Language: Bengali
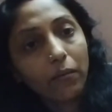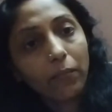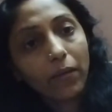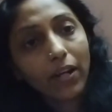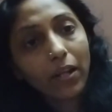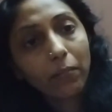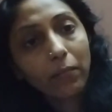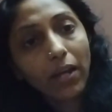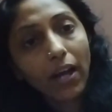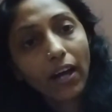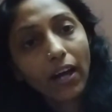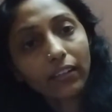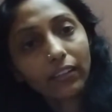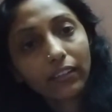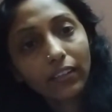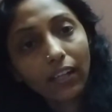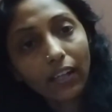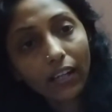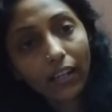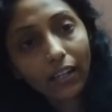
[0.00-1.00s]
মানে আমি
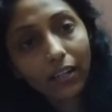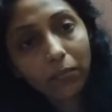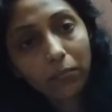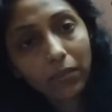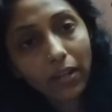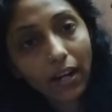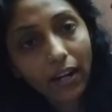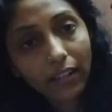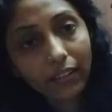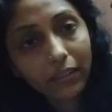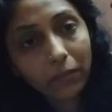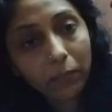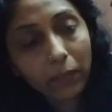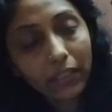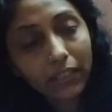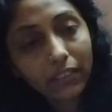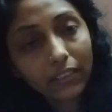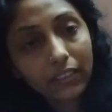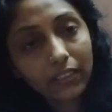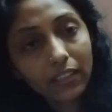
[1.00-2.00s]
হাতটা এরম নাড়াতে
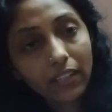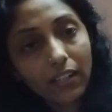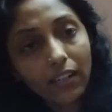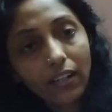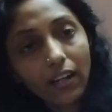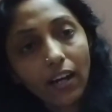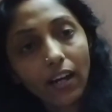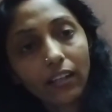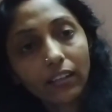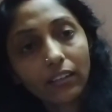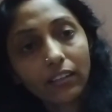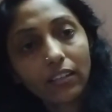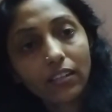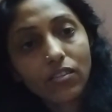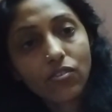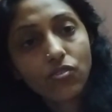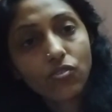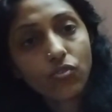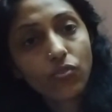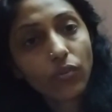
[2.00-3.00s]
পারছি না হাতটা
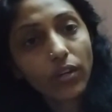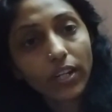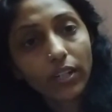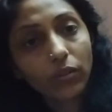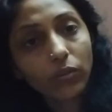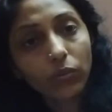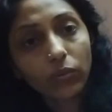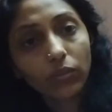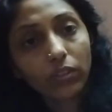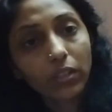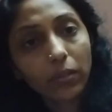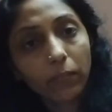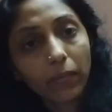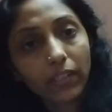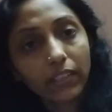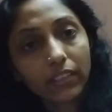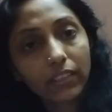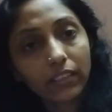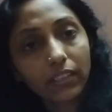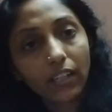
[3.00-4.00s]
স্ট্রেট করতে
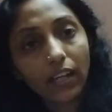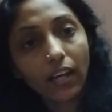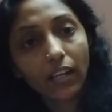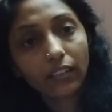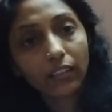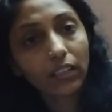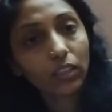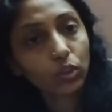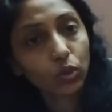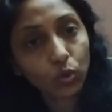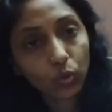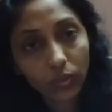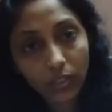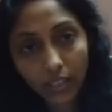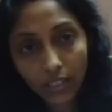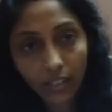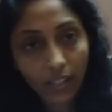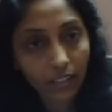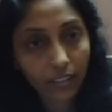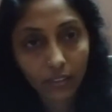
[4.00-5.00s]
পারছি না হাতটা
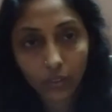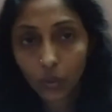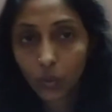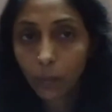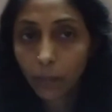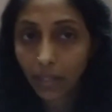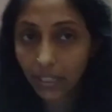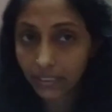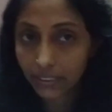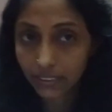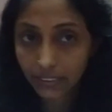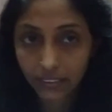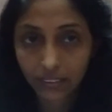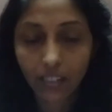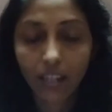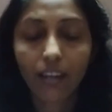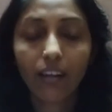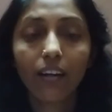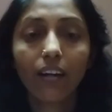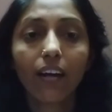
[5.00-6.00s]
ঝুলিয়ে রাখতেও পারছি
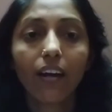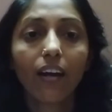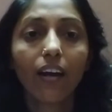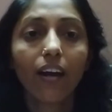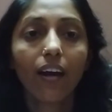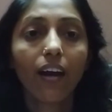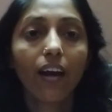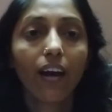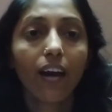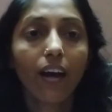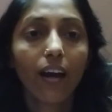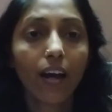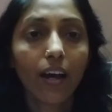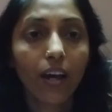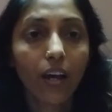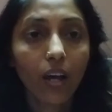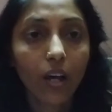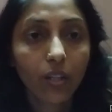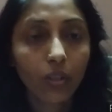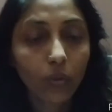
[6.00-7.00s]
না
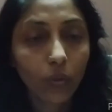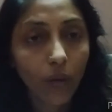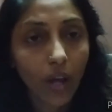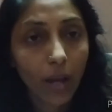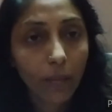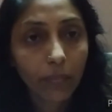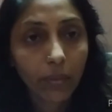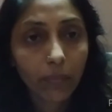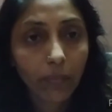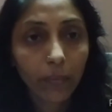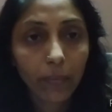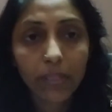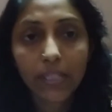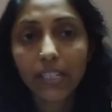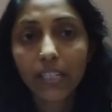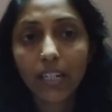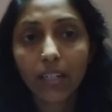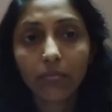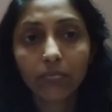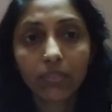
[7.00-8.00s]
তো আমি
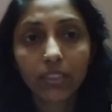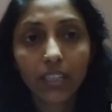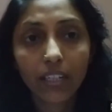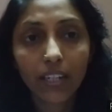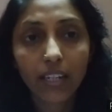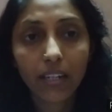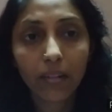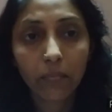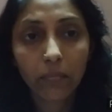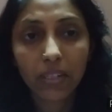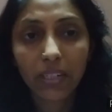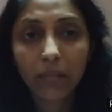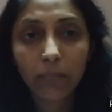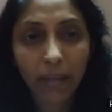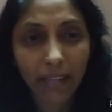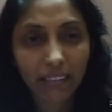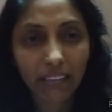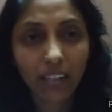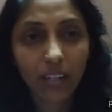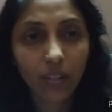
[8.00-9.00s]
ভেবেছিলাম যে এমনি
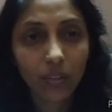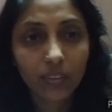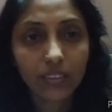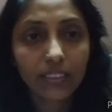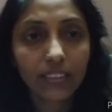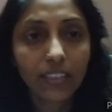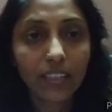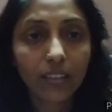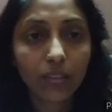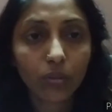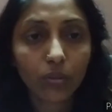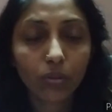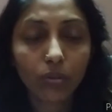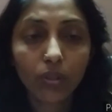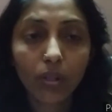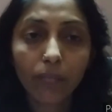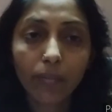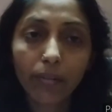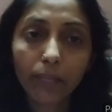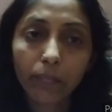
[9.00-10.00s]
ব্যথা হচ্ছে তো
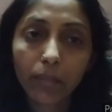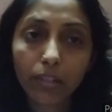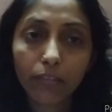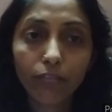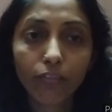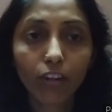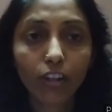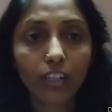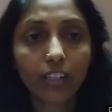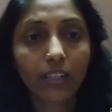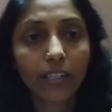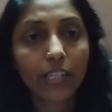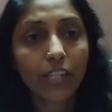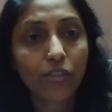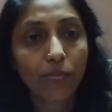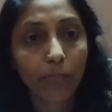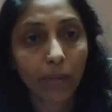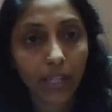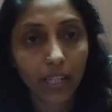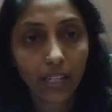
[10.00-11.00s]
আমি এমনি ভলেনি
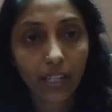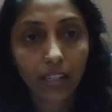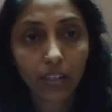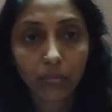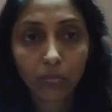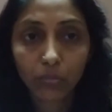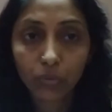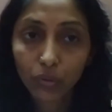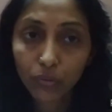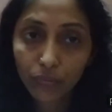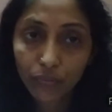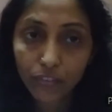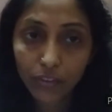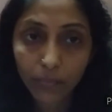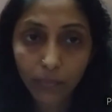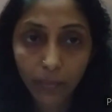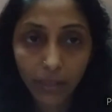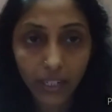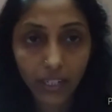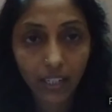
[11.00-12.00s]
স্প্রে মুভ
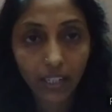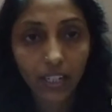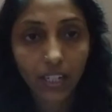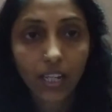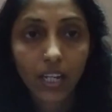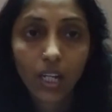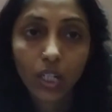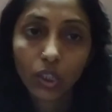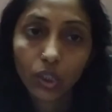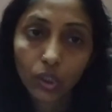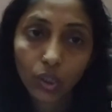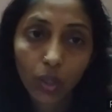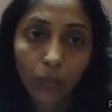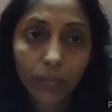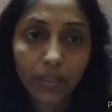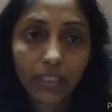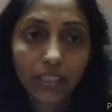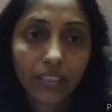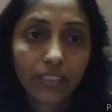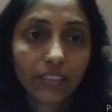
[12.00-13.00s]
স্প্রে
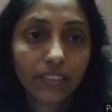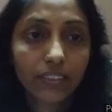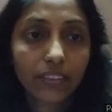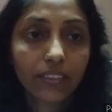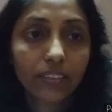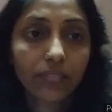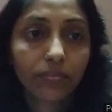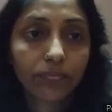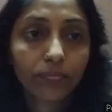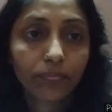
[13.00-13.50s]
সবই দিয়েছি